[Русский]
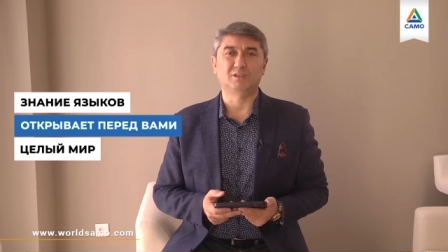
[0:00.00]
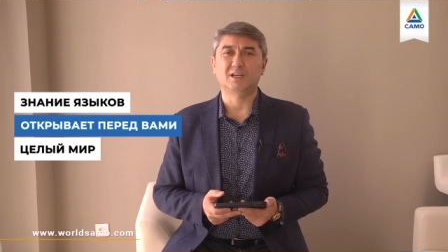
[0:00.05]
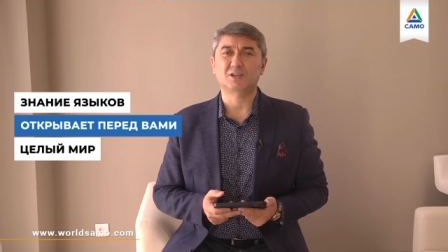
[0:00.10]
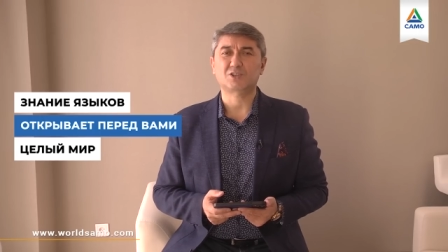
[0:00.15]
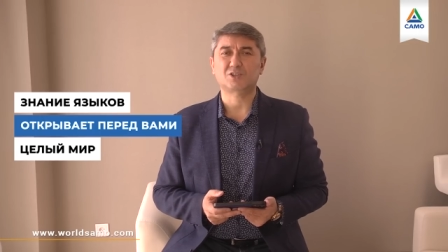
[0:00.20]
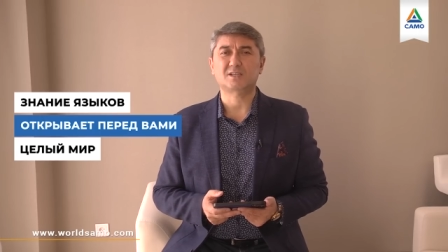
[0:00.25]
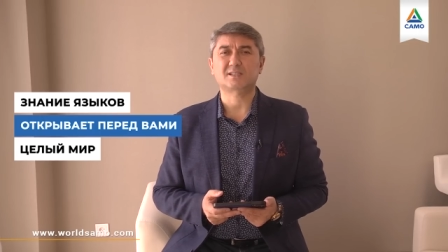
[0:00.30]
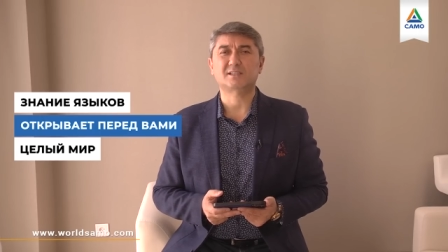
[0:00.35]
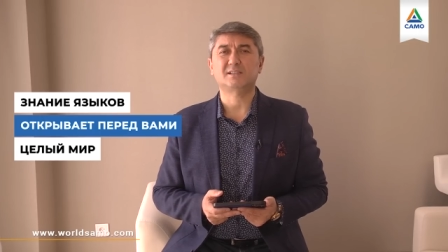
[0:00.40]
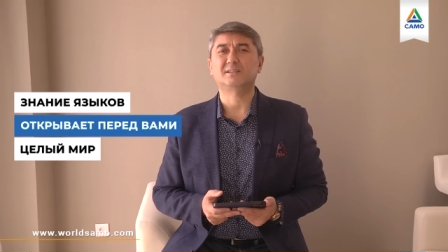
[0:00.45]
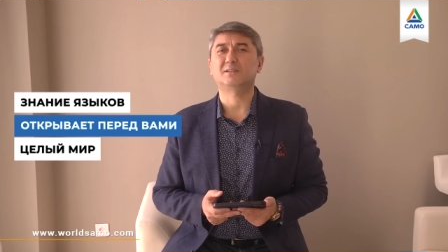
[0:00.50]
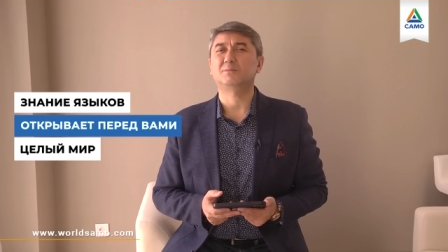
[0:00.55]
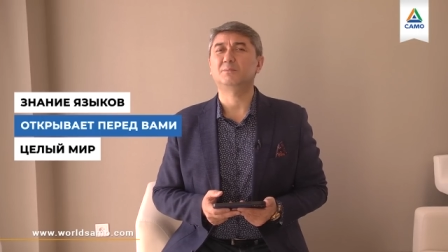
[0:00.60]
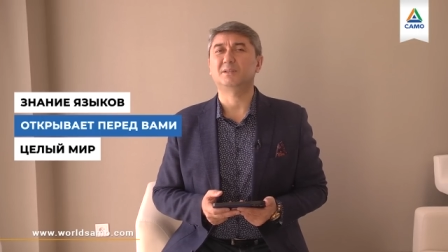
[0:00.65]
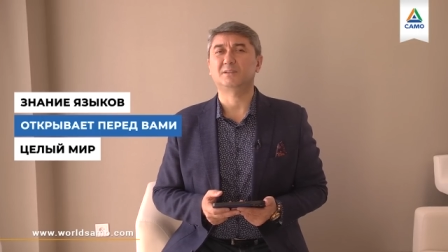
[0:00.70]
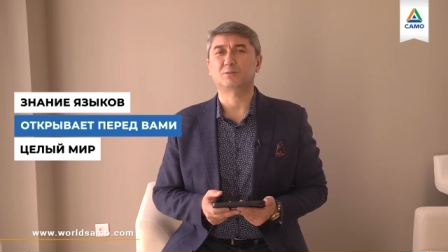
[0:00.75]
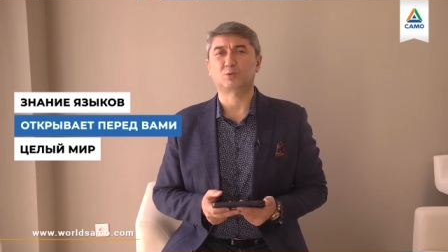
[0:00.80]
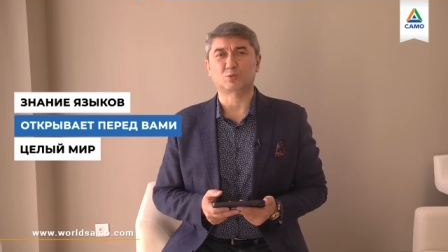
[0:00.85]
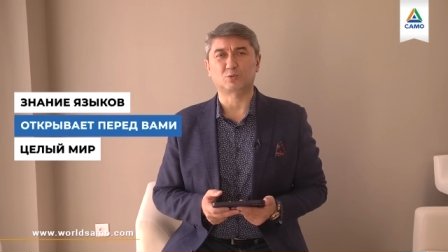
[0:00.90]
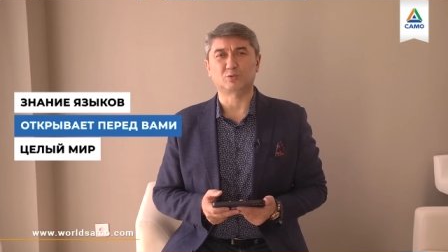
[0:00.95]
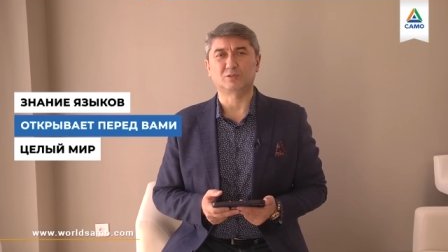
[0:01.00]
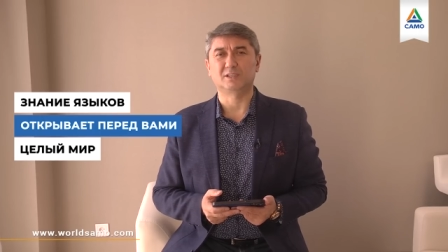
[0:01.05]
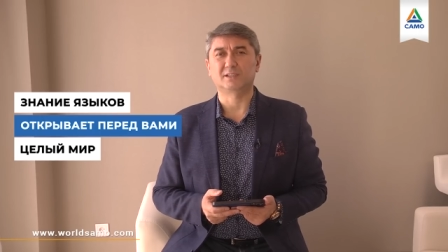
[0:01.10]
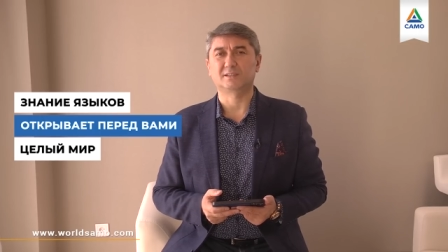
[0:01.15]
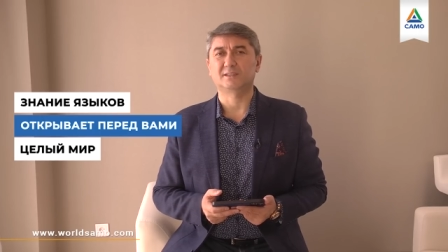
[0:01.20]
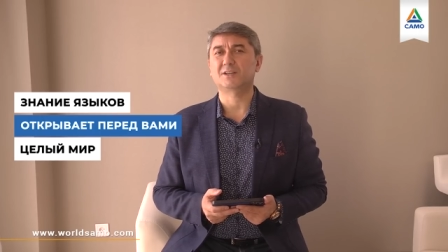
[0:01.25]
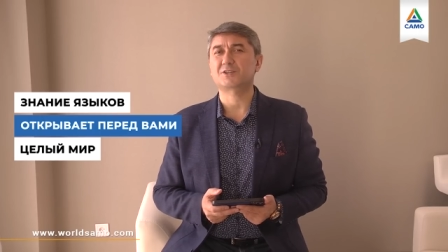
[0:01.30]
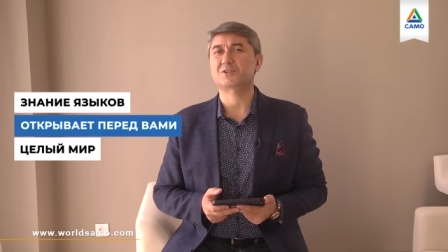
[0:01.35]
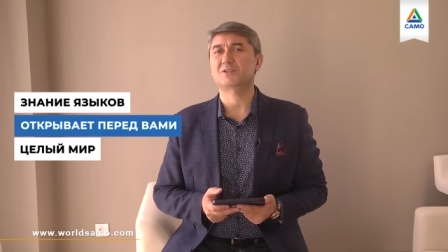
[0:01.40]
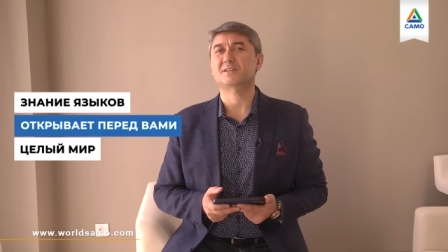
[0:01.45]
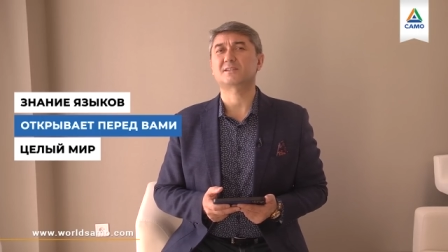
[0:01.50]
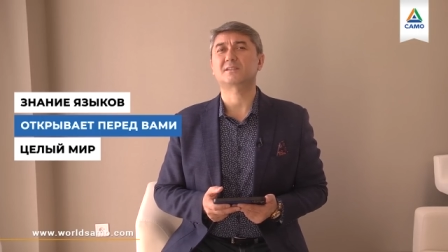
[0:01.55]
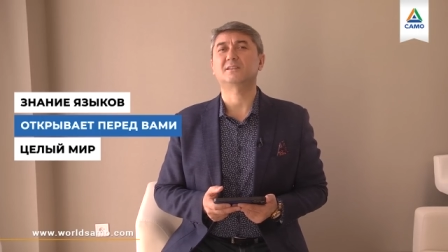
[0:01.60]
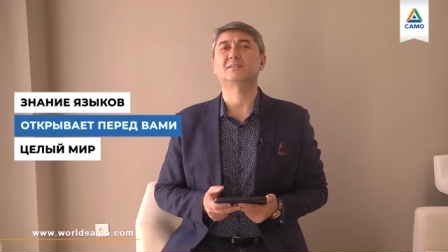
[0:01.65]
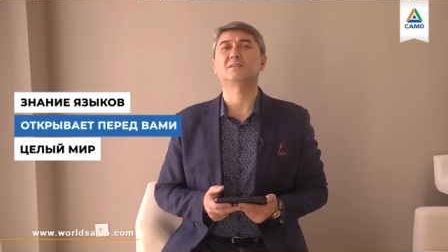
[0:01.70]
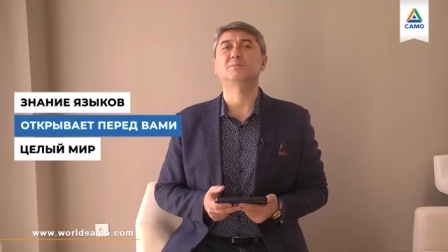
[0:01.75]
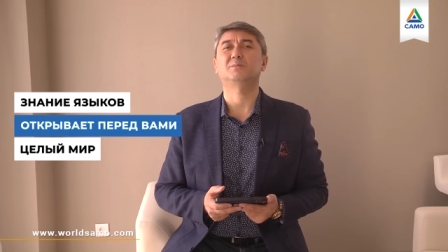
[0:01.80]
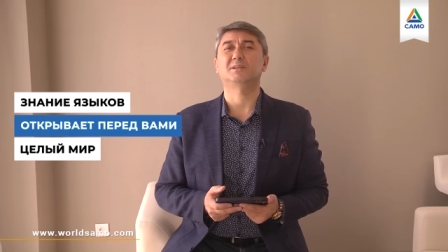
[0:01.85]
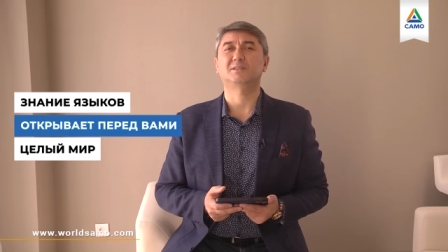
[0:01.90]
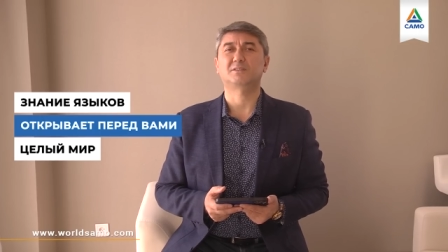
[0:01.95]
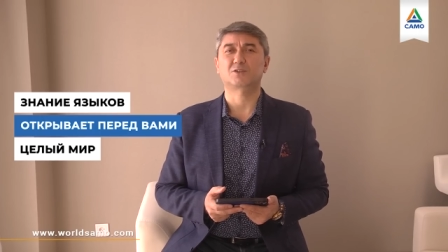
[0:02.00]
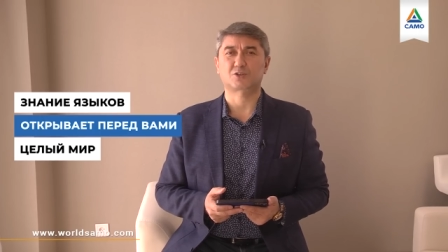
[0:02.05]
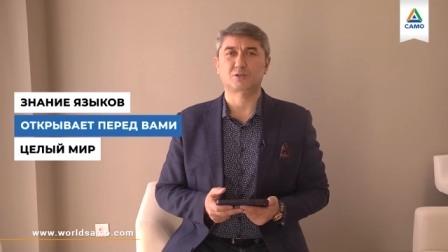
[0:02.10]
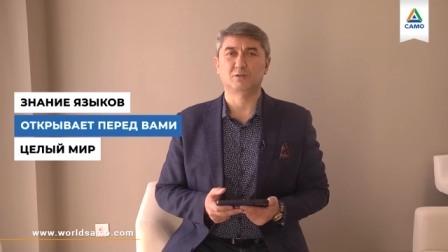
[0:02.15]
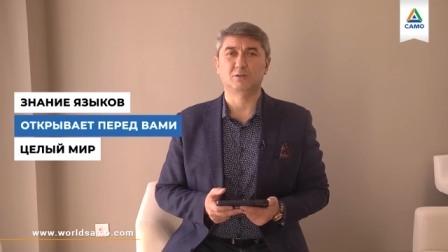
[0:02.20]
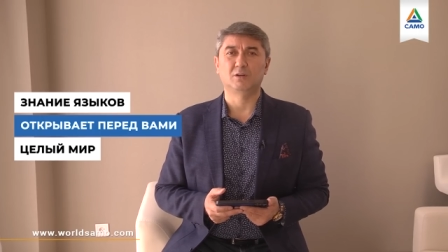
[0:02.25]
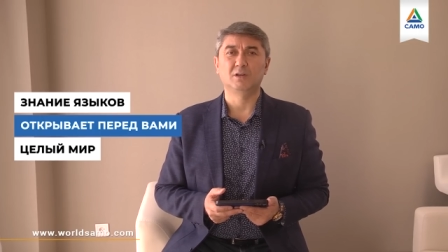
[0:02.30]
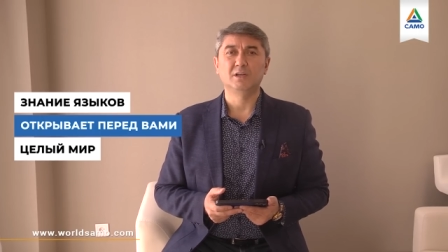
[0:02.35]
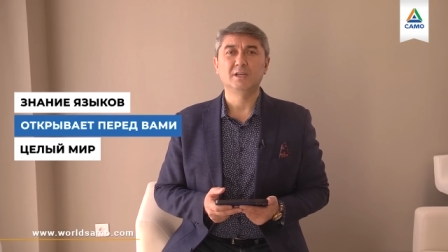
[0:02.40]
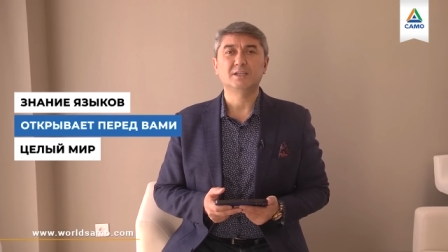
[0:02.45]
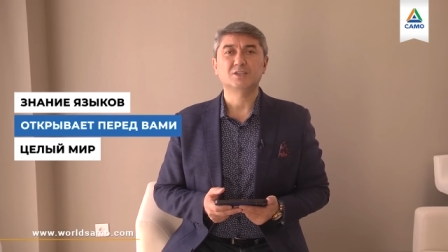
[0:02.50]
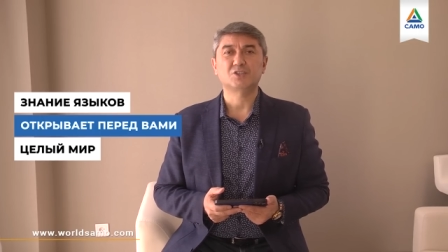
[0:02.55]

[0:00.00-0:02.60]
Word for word: даже если тебе трудно, даже если тебе тяжело,